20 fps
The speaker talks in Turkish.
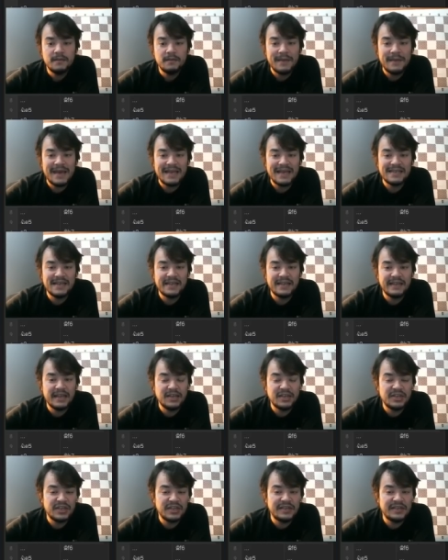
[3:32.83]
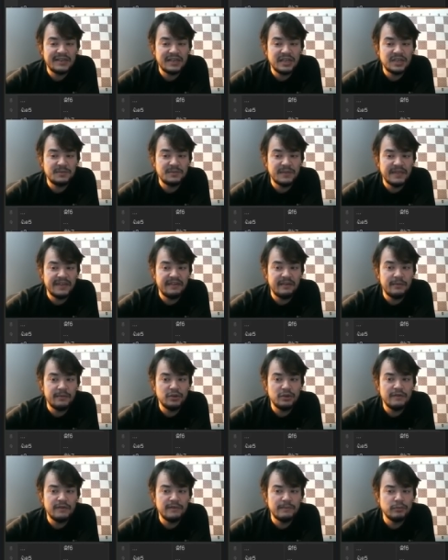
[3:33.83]
Beyazlar da aynı şekilde gelişime devam
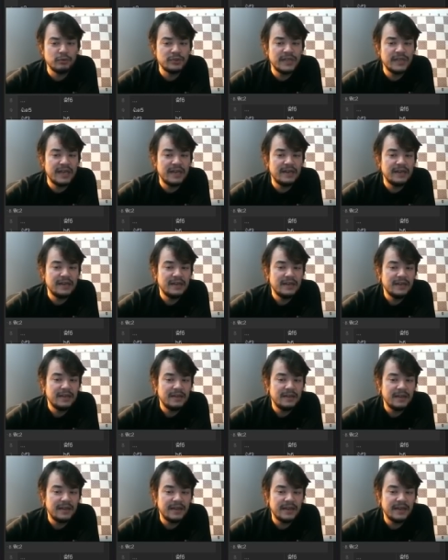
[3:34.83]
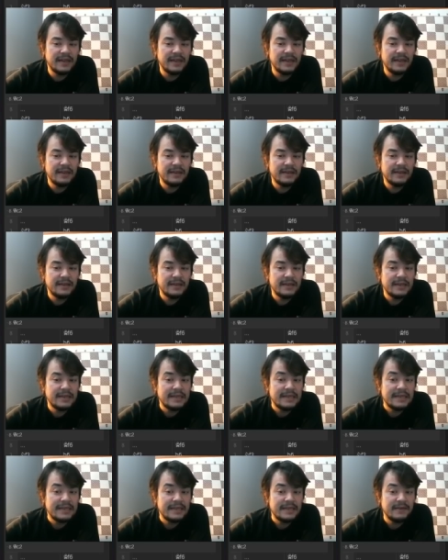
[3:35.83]
ediyor ve burada e,
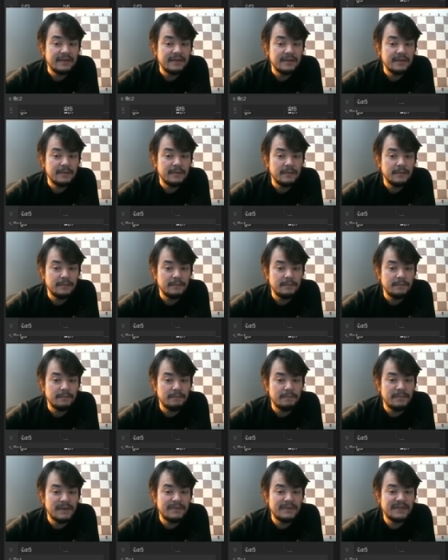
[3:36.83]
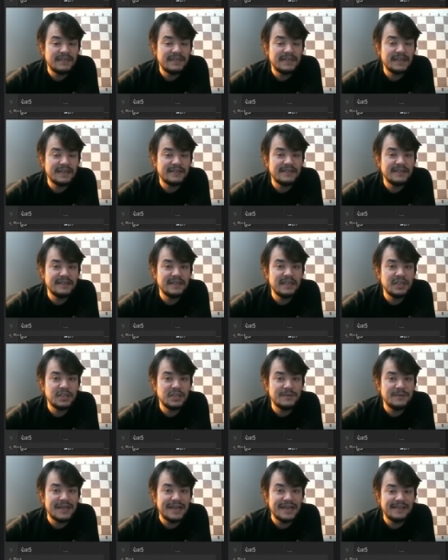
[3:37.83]
b atın
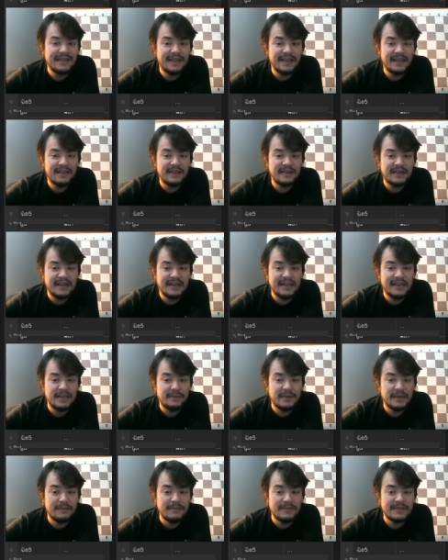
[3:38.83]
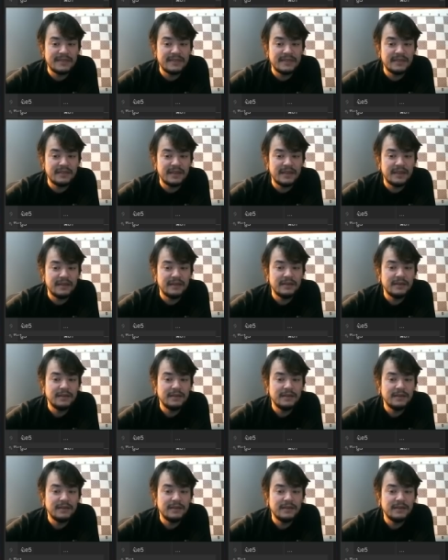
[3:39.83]
gelişimini erteleyen kaleye bir hamlesinin de